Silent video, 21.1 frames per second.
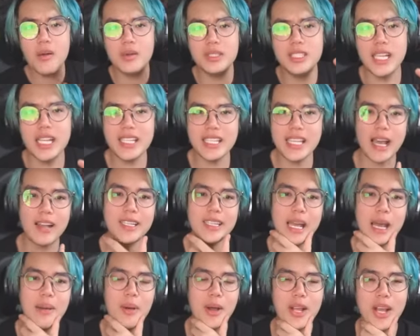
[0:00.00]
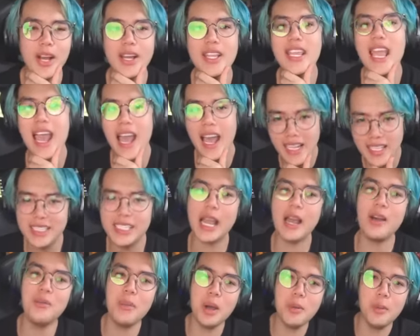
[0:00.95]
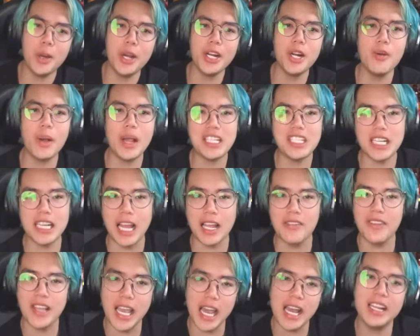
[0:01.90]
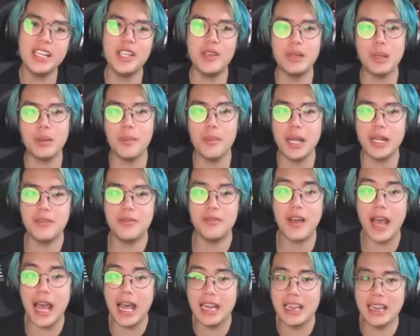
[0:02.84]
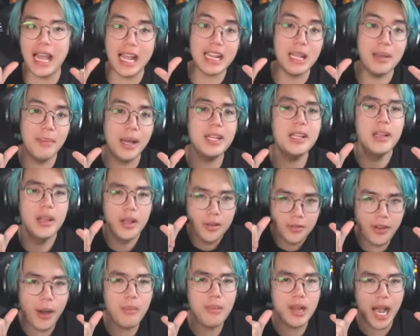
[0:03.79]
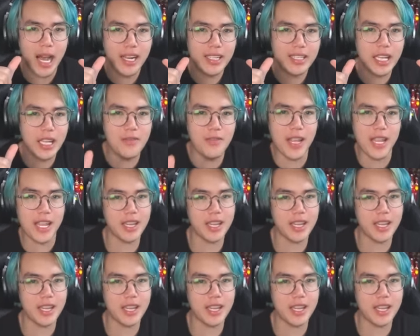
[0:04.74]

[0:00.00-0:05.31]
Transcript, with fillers: Xin chào tất cả mọi người nha Chào mừng mọi người đã quay trở lại với kênh youtube của mình Và lại là mình Phong Cận TV